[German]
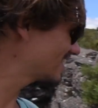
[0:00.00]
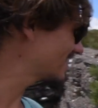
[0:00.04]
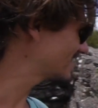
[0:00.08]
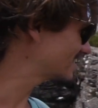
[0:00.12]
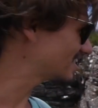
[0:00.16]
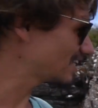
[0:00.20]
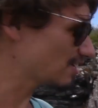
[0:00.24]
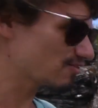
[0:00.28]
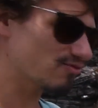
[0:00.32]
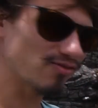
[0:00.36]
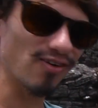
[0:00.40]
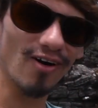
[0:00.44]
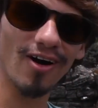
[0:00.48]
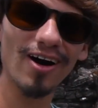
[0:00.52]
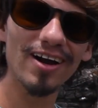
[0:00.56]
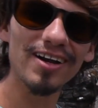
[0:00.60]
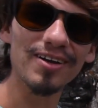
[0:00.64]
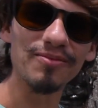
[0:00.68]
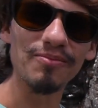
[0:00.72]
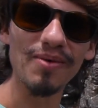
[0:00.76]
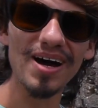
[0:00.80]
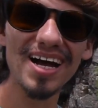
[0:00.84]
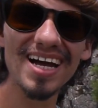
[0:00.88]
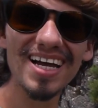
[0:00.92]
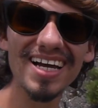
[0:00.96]
Schritt nach vorne
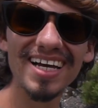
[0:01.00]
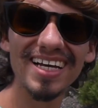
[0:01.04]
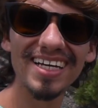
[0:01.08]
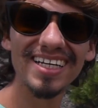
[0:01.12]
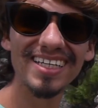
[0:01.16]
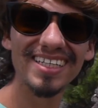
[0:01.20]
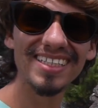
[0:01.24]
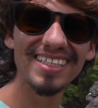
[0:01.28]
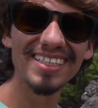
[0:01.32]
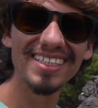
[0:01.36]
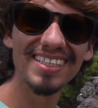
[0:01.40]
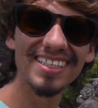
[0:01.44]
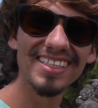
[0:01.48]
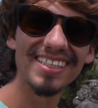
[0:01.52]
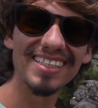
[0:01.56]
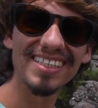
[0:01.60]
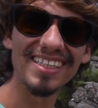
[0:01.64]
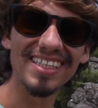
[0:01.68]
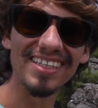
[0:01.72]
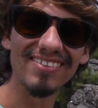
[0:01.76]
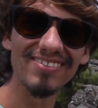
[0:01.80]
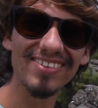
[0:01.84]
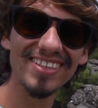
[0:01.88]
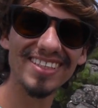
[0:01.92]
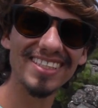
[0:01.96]
mache,
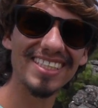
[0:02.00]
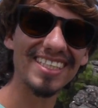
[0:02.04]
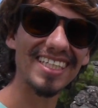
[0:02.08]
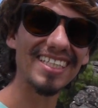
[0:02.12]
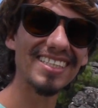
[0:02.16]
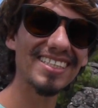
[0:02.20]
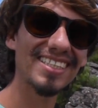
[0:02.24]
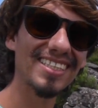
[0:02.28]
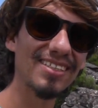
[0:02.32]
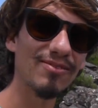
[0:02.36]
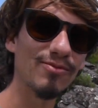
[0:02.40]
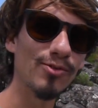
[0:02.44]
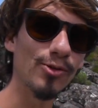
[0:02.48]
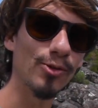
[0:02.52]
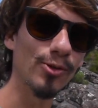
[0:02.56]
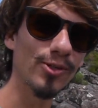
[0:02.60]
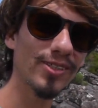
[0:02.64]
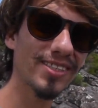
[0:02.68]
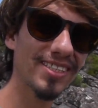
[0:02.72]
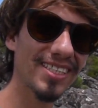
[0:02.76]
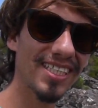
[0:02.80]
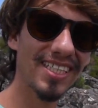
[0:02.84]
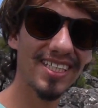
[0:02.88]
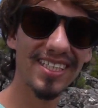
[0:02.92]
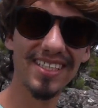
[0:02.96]
dann wird sie ganz
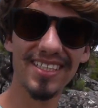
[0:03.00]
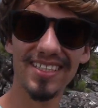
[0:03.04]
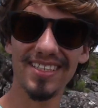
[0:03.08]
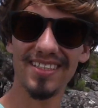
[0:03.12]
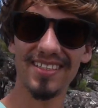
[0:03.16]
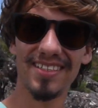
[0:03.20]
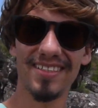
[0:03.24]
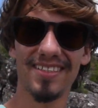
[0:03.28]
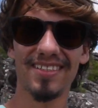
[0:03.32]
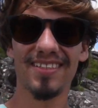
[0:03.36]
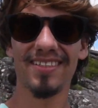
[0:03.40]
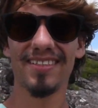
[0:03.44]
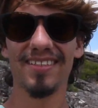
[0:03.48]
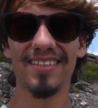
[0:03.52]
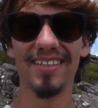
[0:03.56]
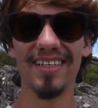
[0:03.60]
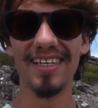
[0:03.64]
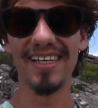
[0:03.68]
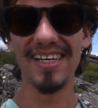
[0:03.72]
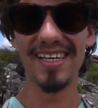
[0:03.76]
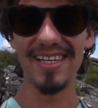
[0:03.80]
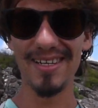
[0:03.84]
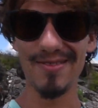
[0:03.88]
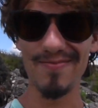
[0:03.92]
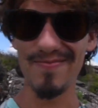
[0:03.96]
nervös,
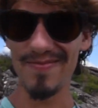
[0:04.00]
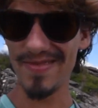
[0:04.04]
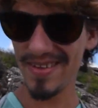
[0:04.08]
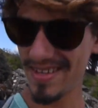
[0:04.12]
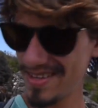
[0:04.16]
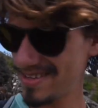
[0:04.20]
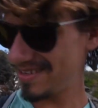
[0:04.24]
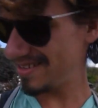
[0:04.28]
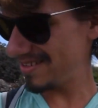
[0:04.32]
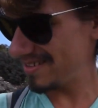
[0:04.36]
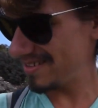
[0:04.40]
ähm,